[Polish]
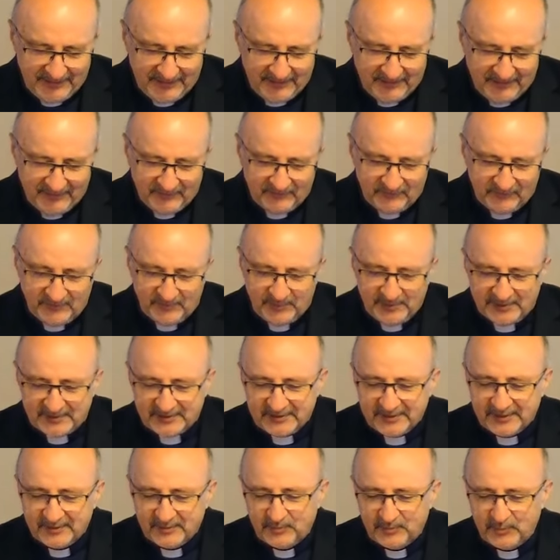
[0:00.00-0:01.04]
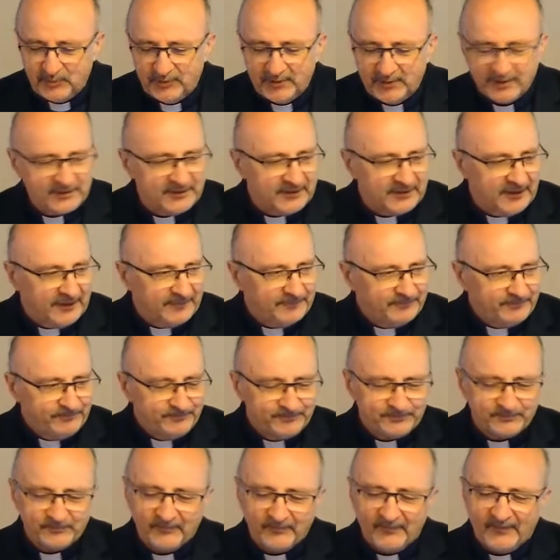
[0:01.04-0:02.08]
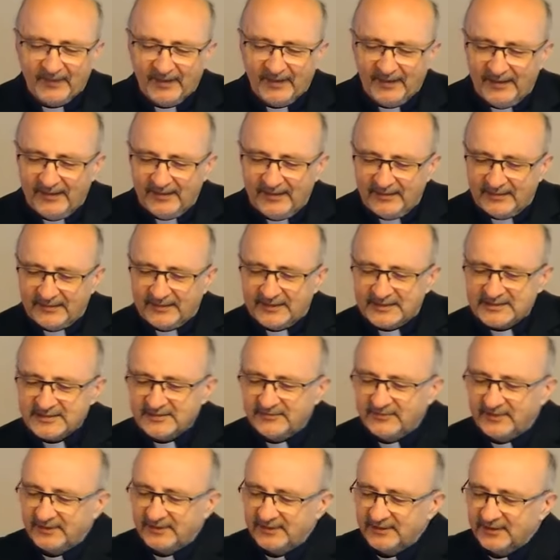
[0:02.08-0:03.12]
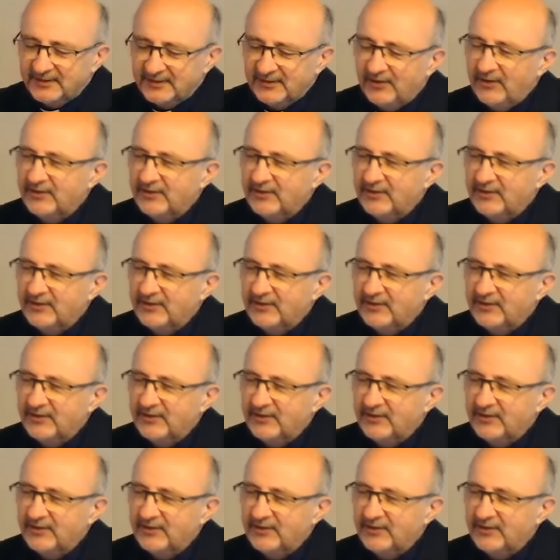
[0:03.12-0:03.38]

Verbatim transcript: Wybitny poeta, nazywany